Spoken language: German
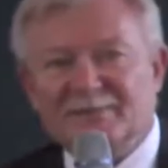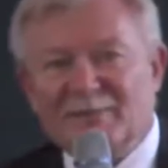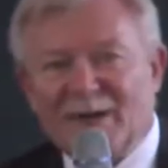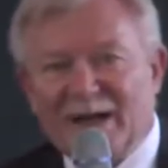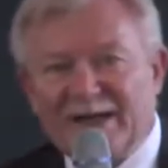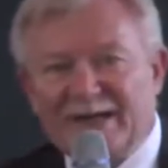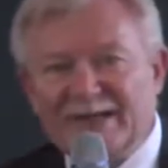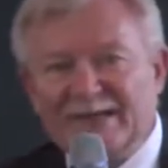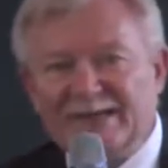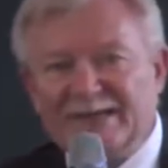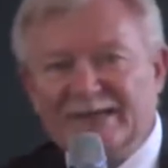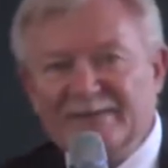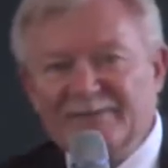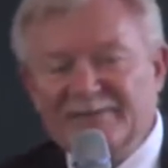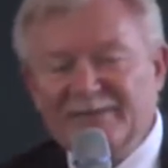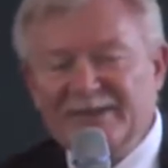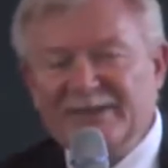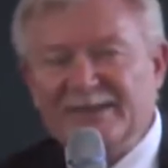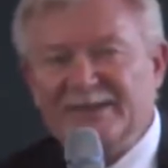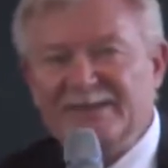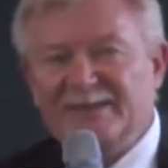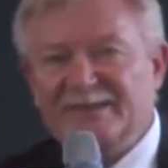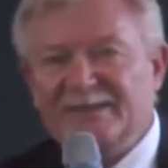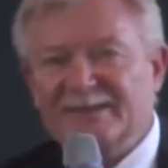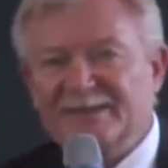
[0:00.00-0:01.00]
Marketing
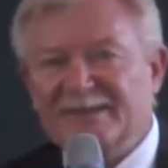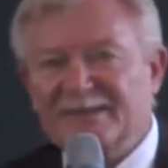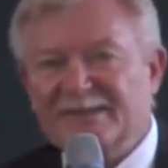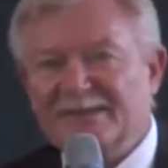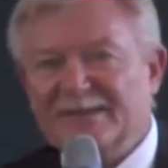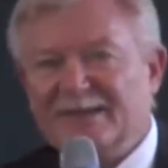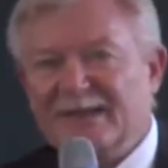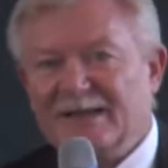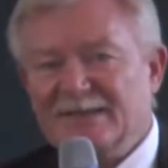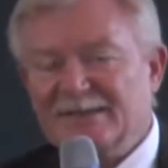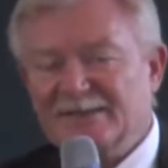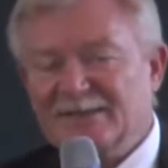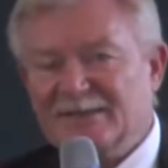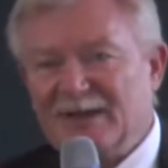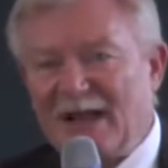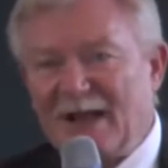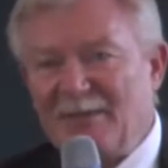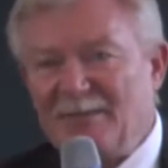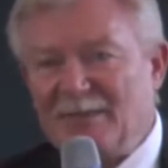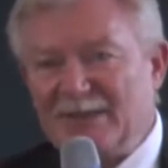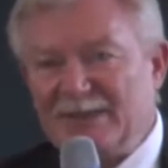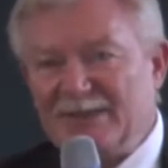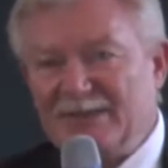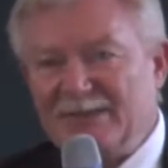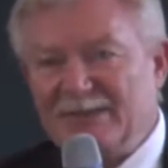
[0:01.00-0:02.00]
wichtig. Also
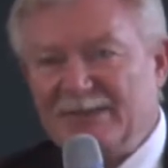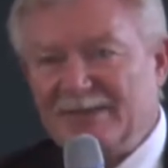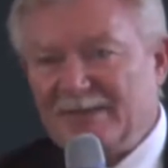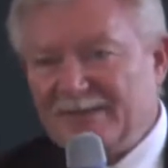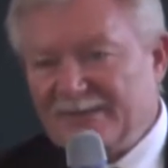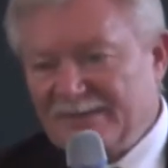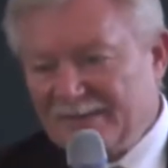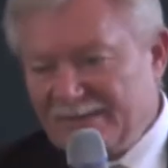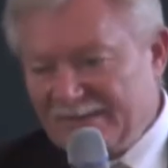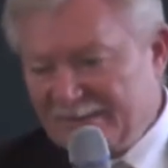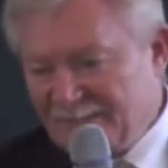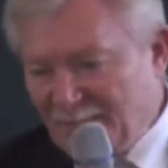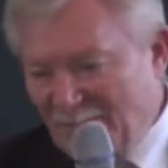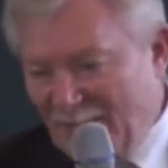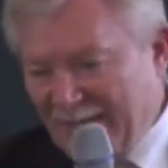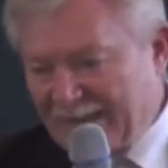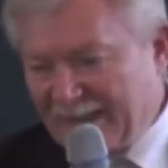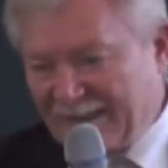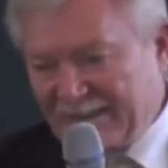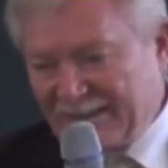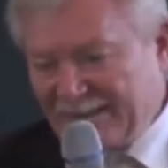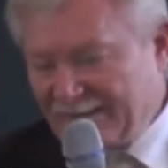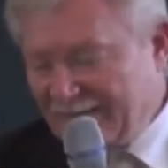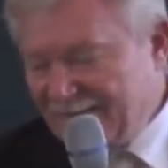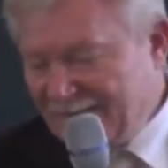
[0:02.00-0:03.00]
einmal das
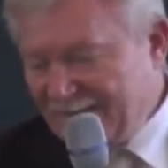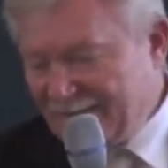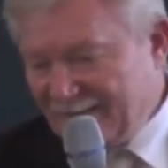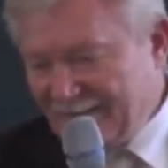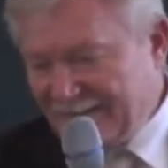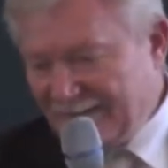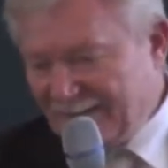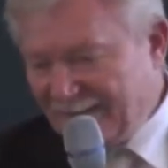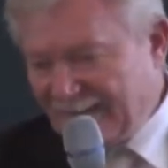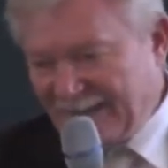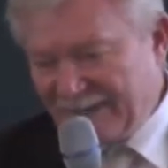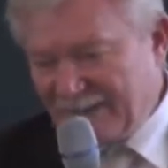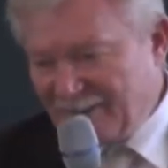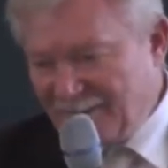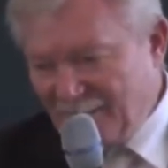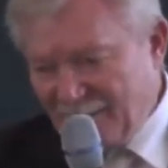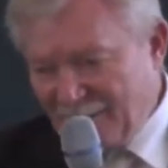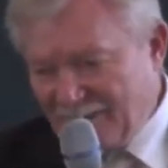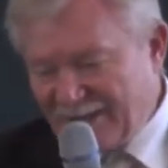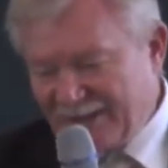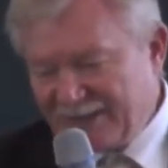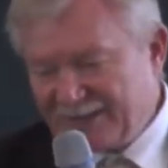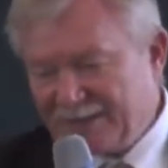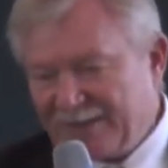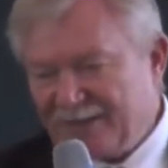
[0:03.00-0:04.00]
Marketing, das in, in
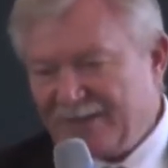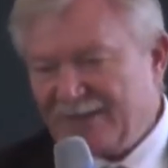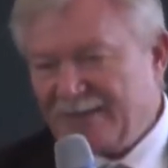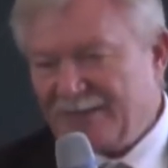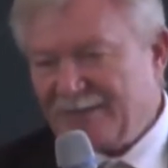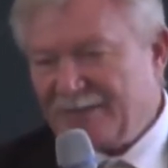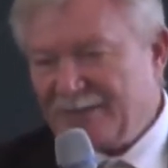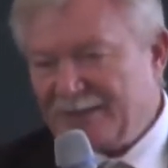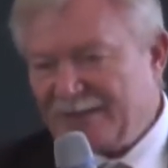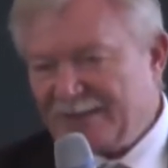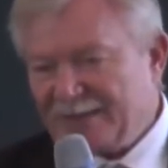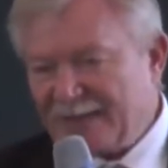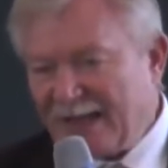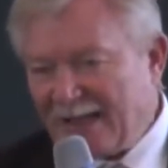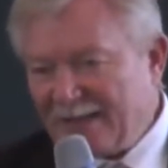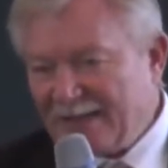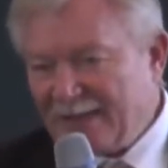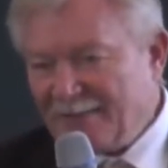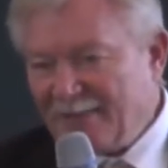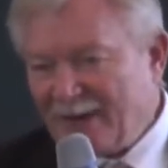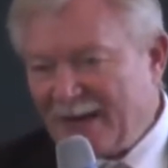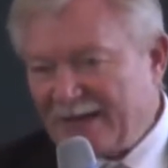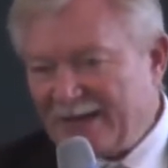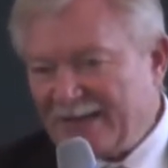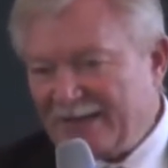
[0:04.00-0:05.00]
Büchern steht, aber das andere
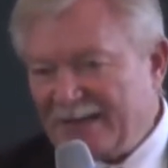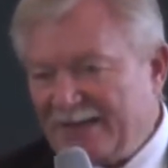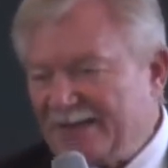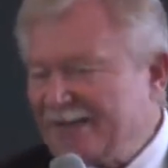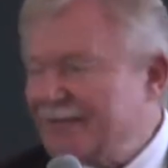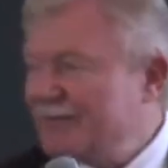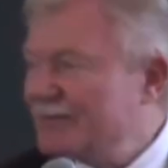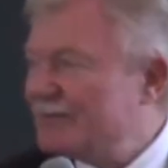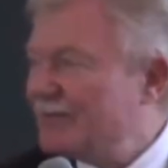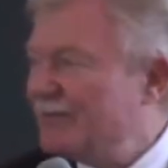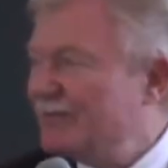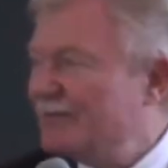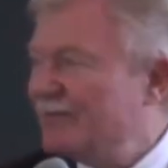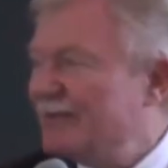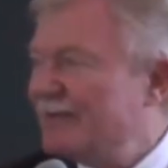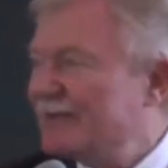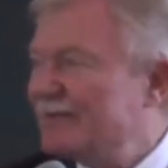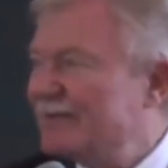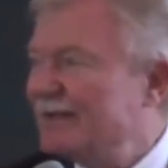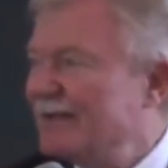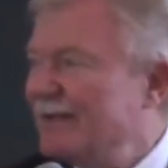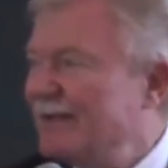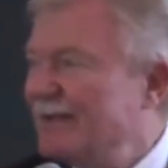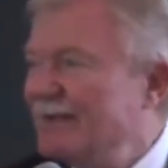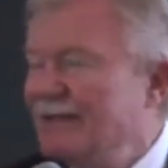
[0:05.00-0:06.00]
Marketing ist schon fast
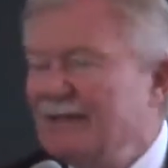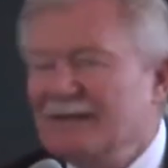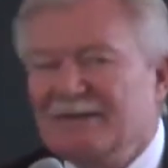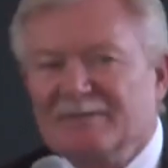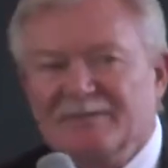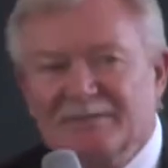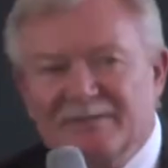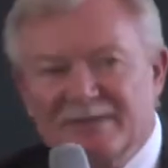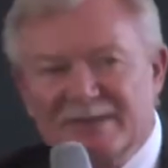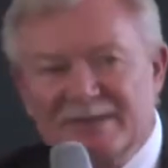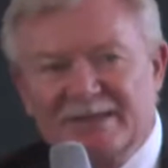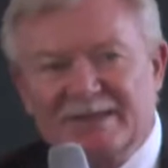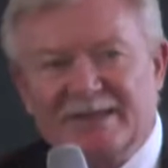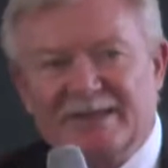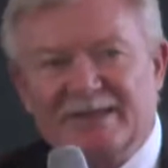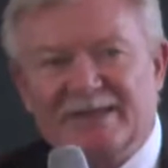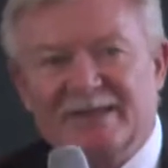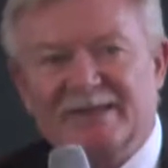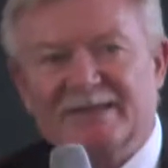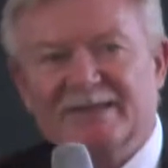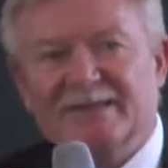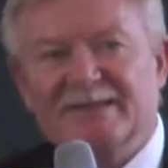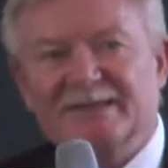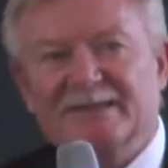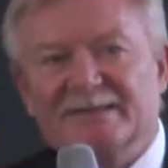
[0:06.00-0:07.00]
wichtiger,
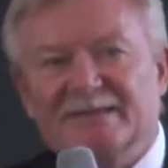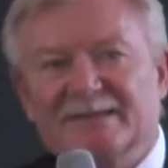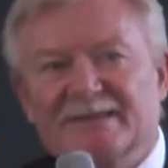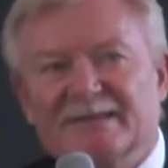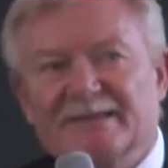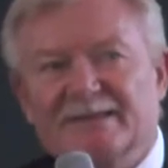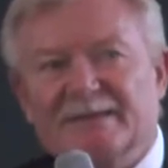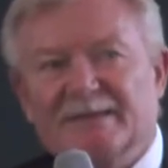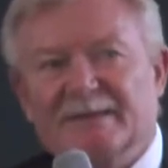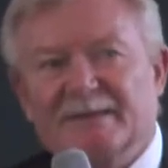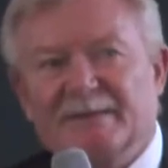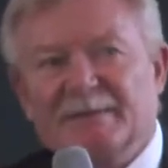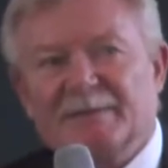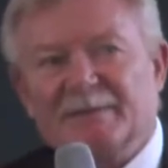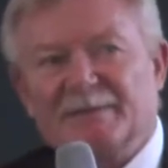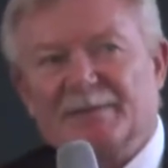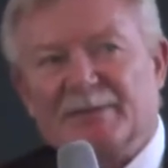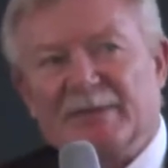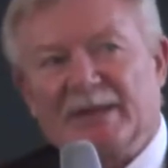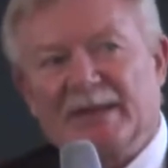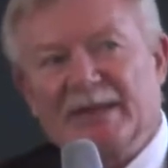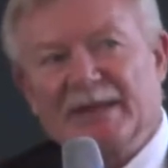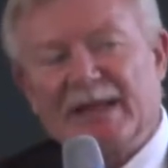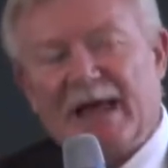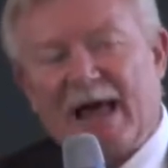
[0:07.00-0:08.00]
diese
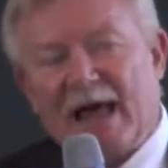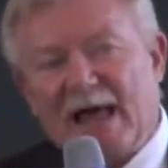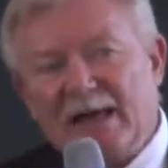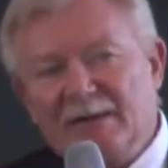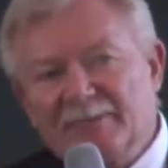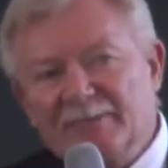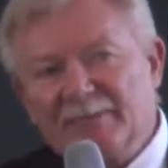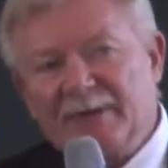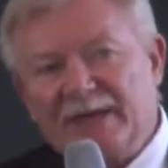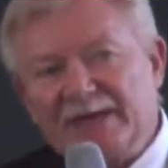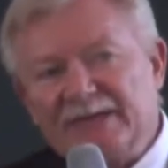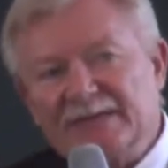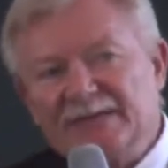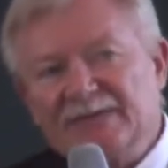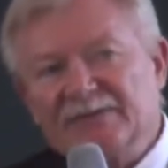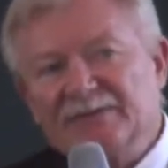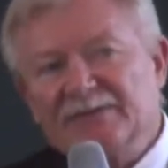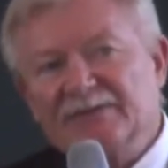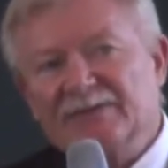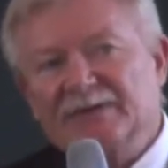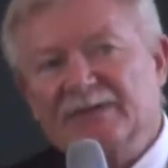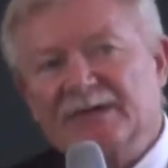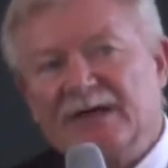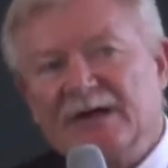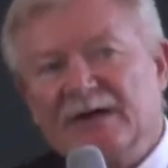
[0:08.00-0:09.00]
eine
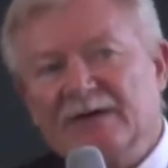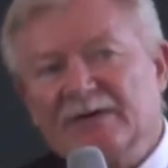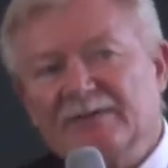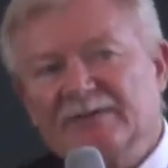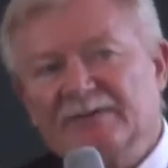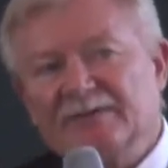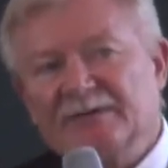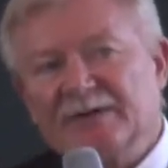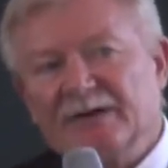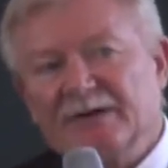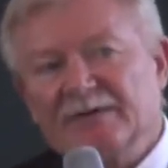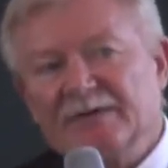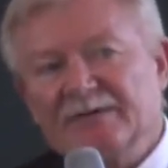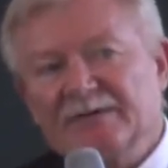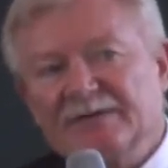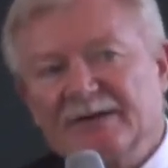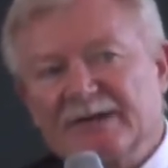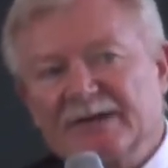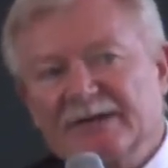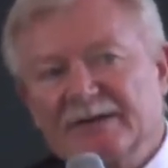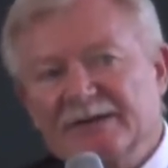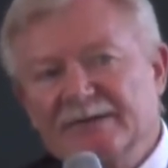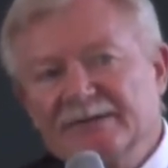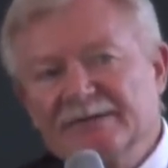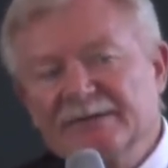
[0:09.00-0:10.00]
Anpassung auf, auf
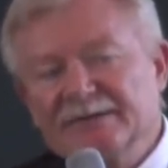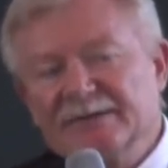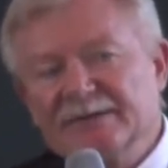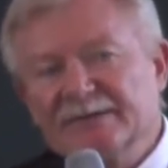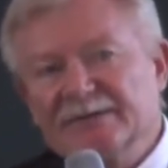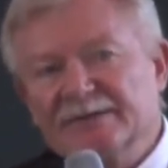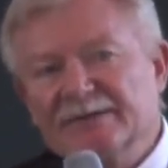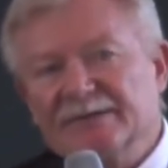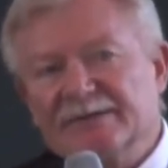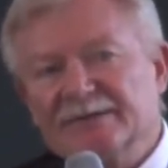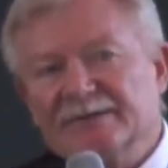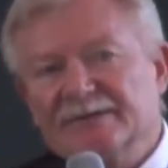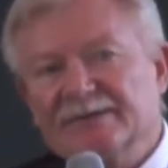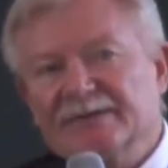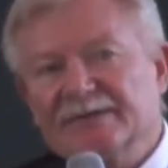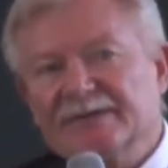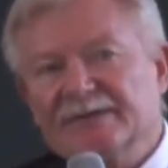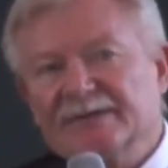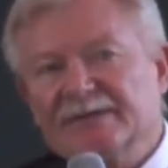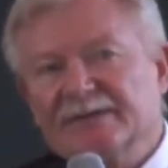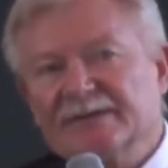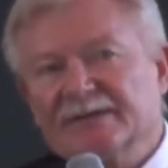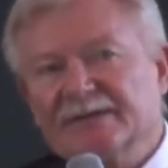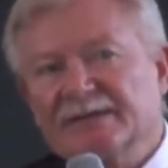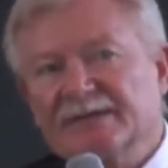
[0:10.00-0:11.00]
den Kunden und
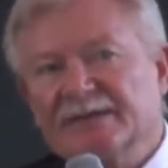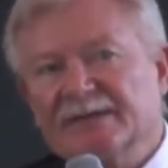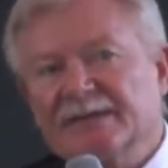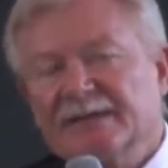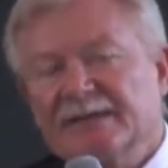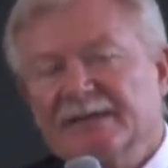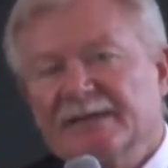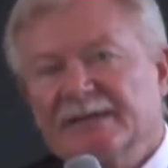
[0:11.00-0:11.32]
diese